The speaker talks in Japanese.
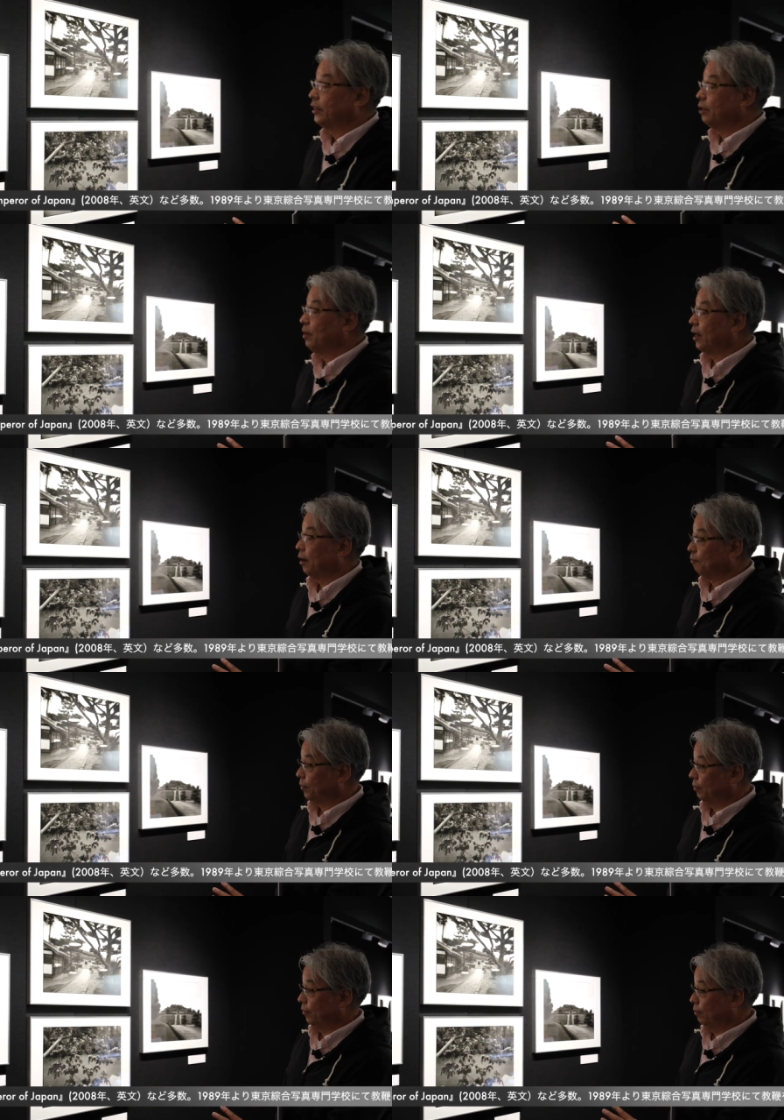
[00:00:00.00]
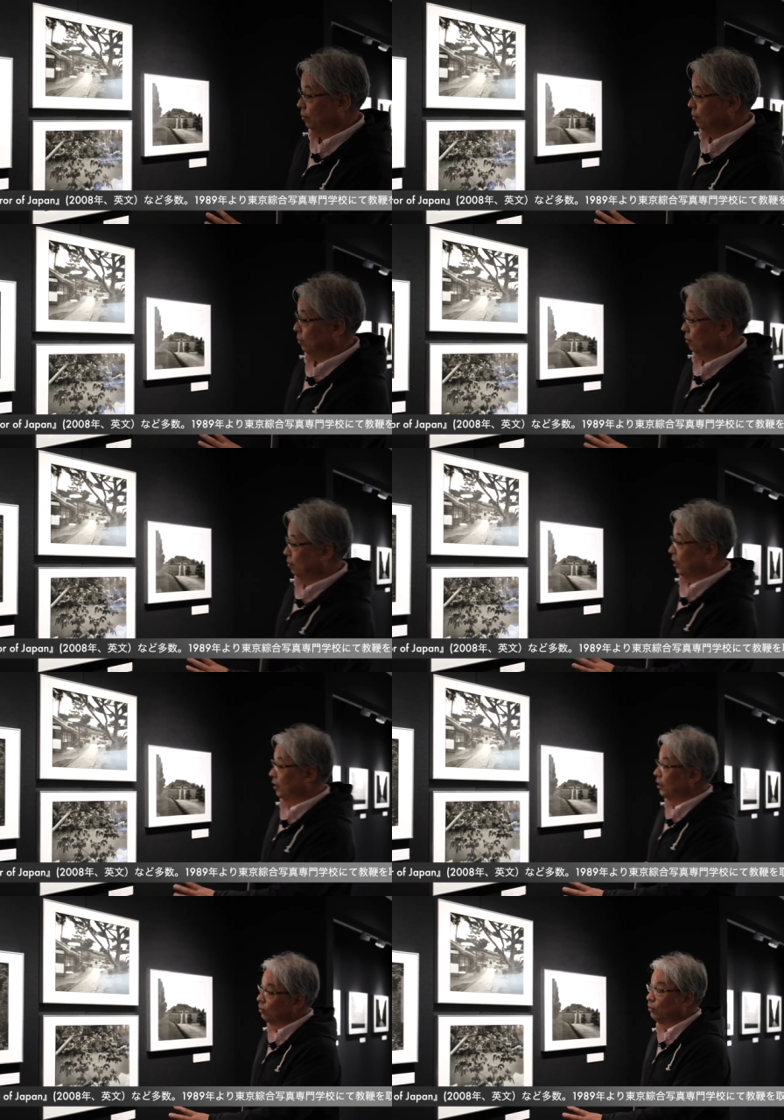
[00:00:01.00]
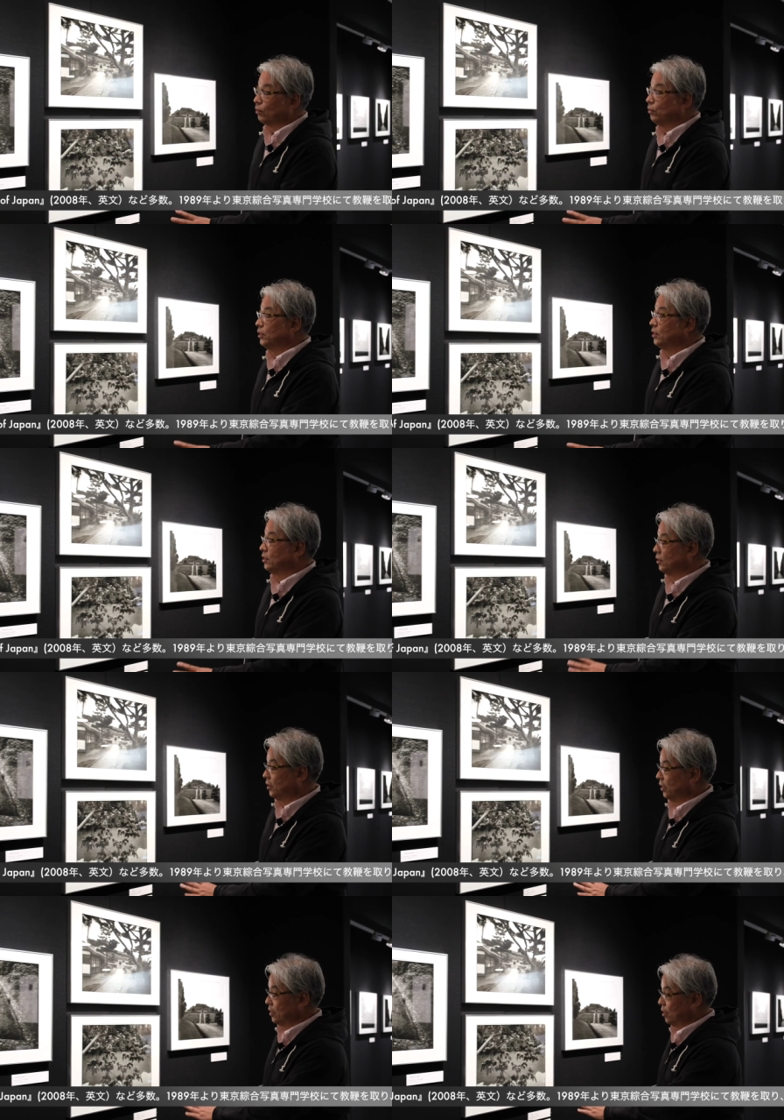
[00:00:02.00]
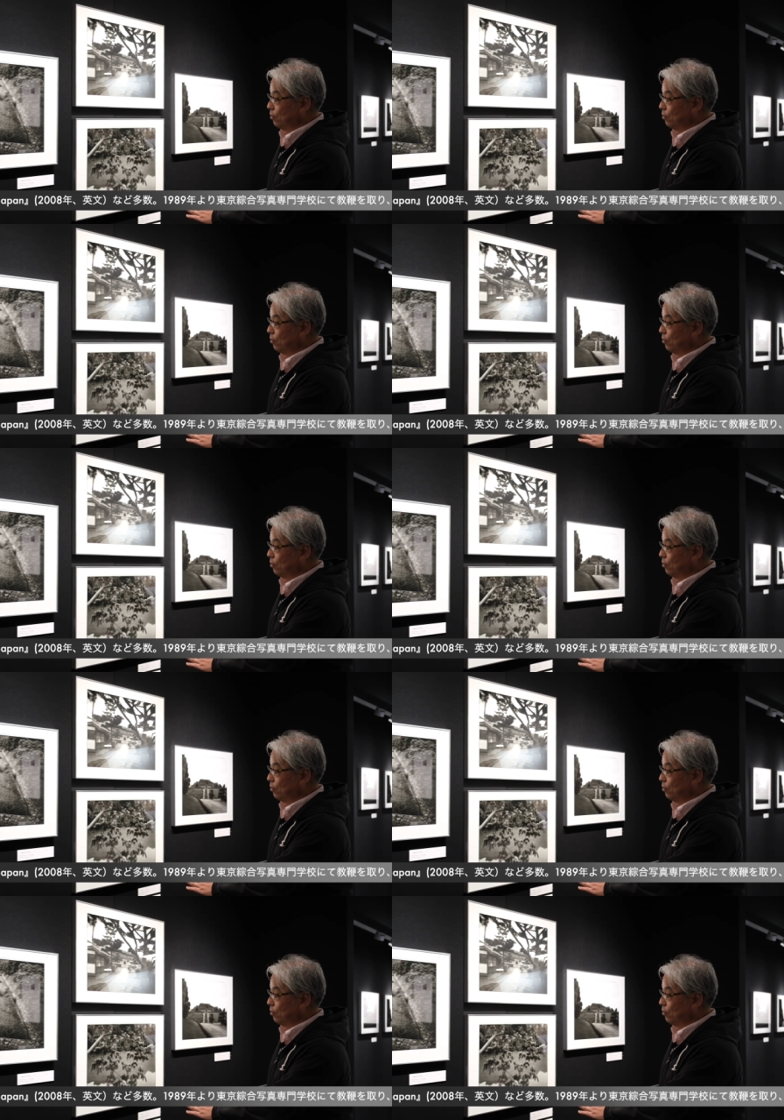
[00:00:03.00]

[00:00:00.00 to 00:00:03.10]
で、まあ、まあ天皇と言いつつですね、